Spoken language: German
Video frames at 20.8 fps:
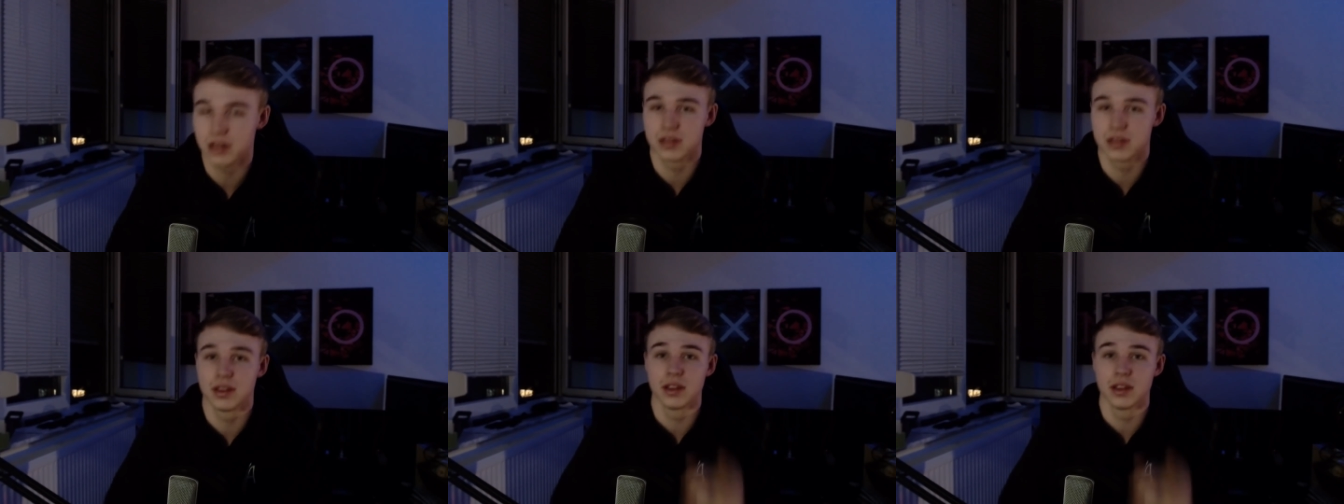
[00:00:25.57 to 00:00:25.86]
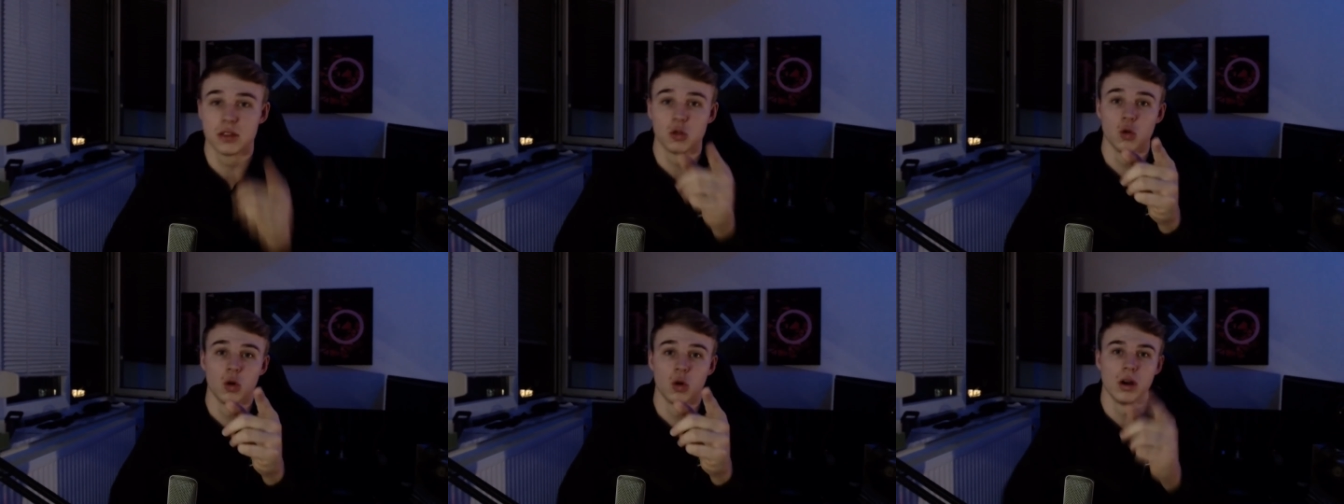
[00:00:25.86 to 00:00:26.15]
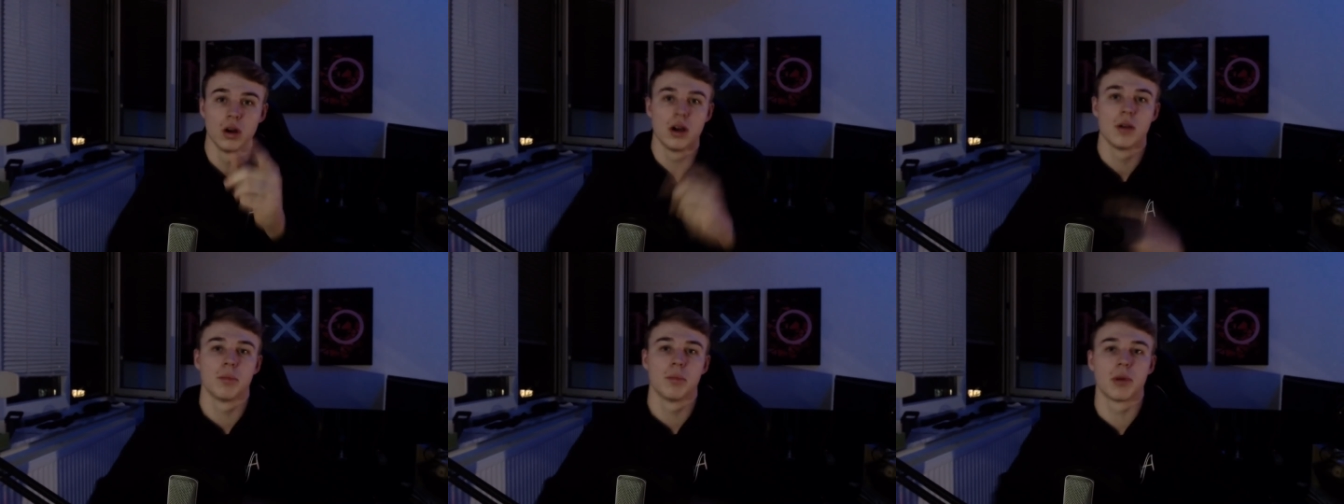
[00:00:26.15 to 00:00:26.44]
die du
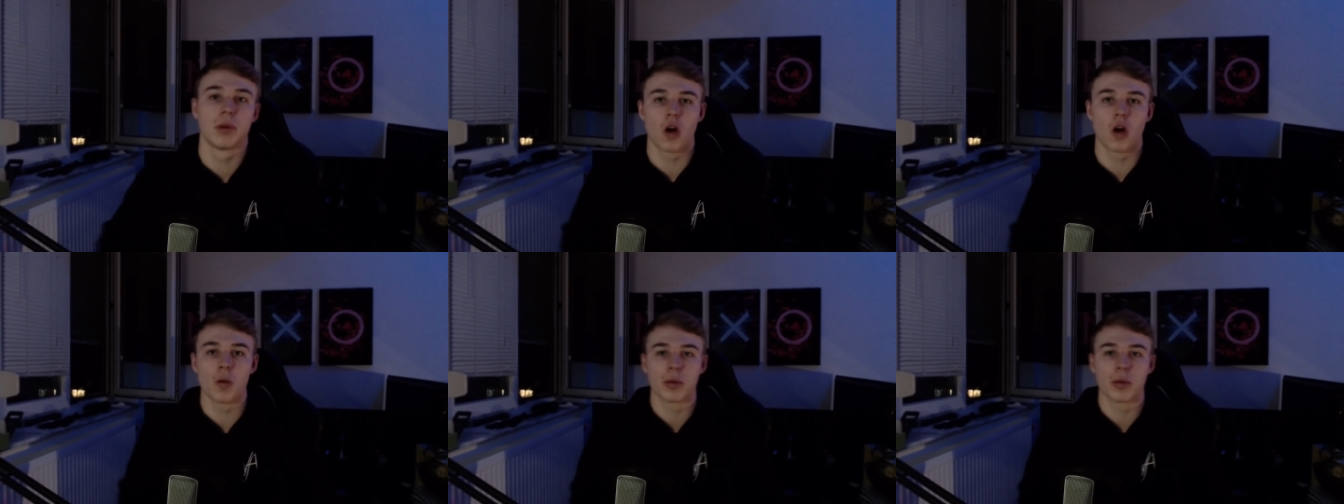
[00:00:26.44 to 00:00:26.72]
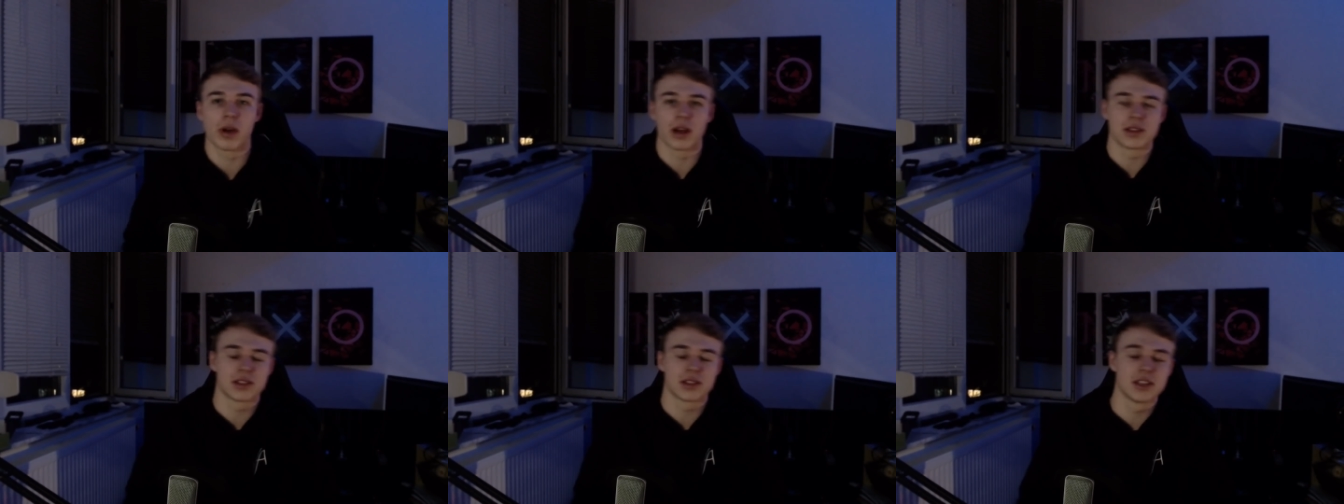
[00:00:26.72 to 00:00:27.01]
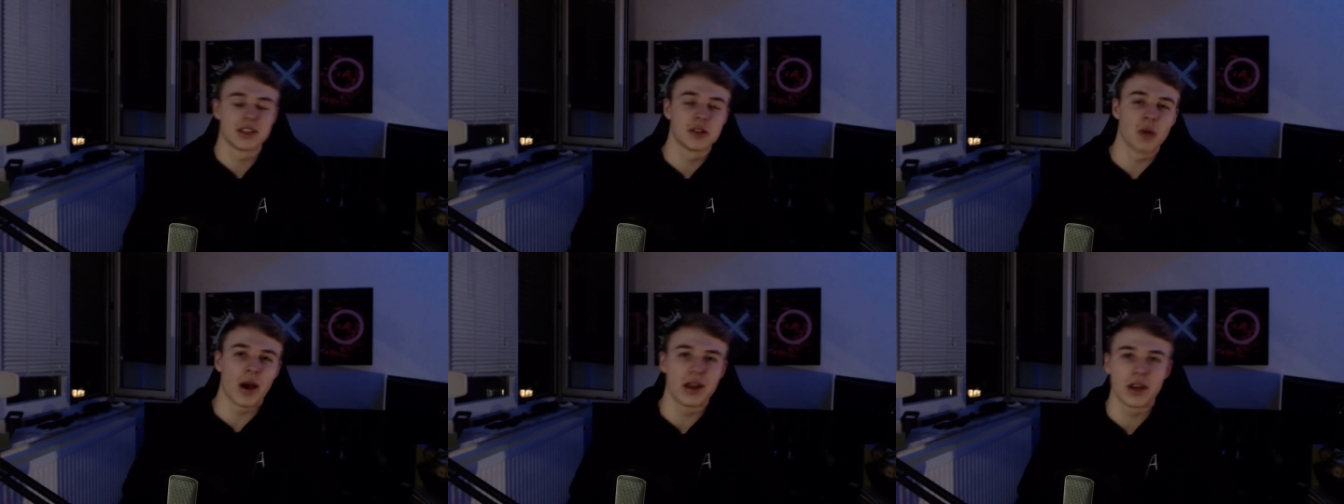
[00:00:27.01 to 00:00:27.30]
bekommen kannst. Nicht
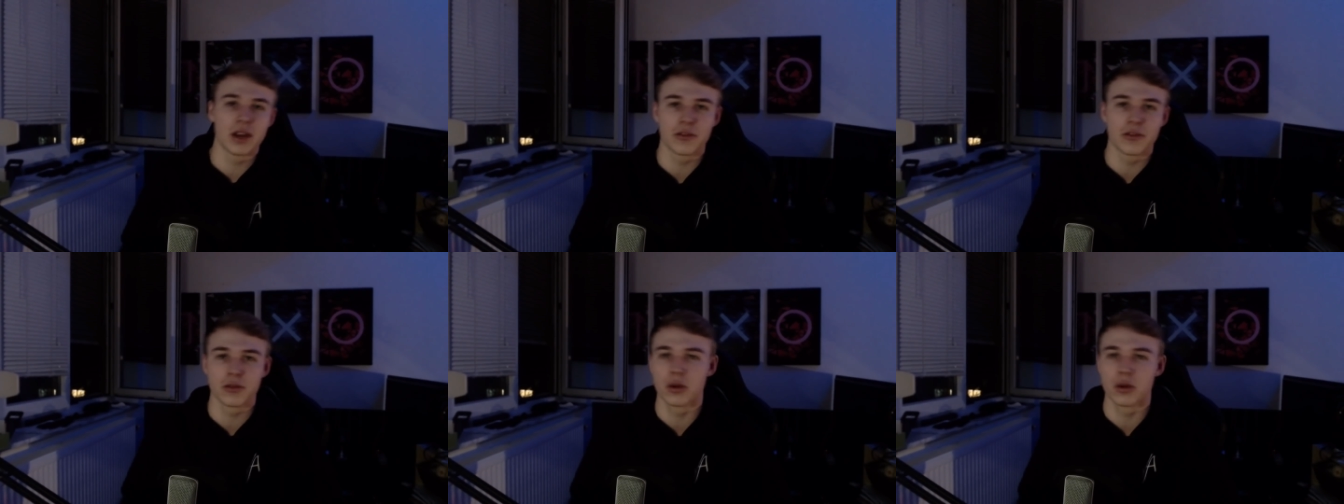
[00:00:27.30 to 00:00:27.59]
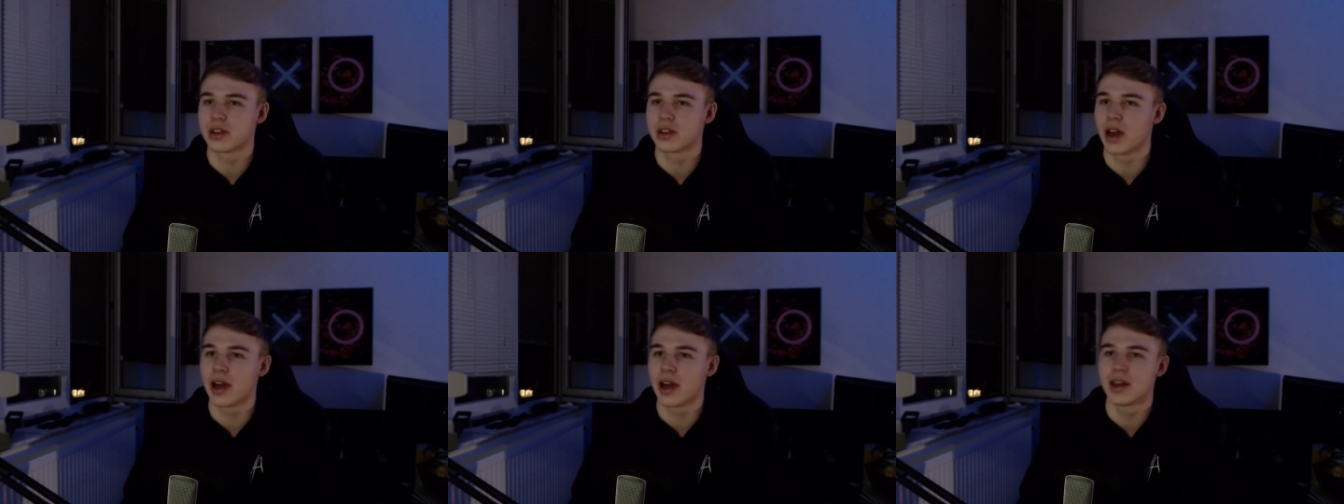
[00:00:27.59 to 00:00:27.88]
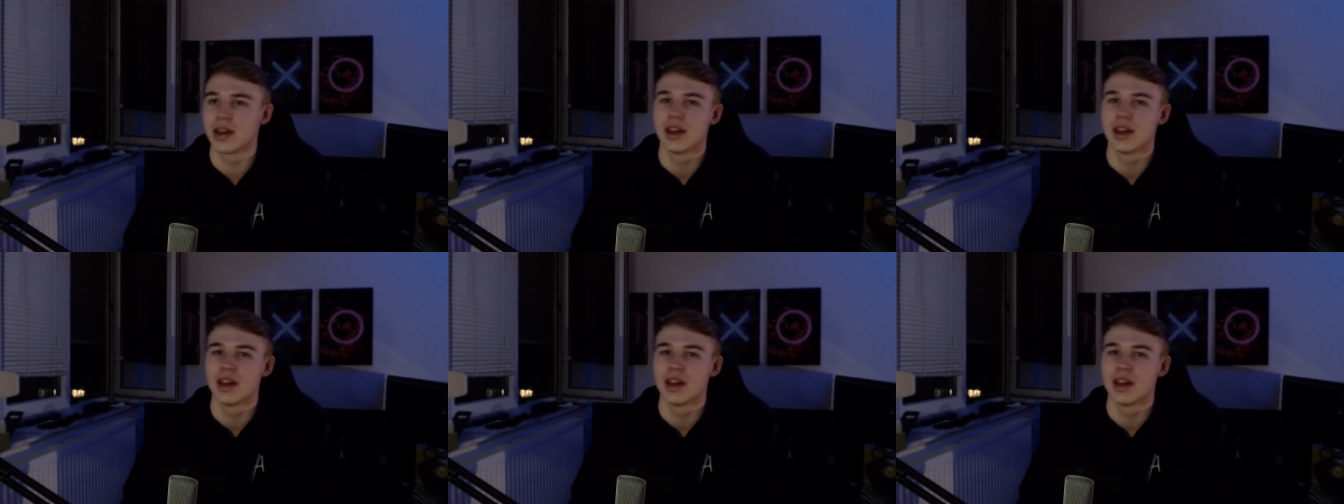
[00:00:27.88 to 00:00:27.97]
nur einer von euch, nein,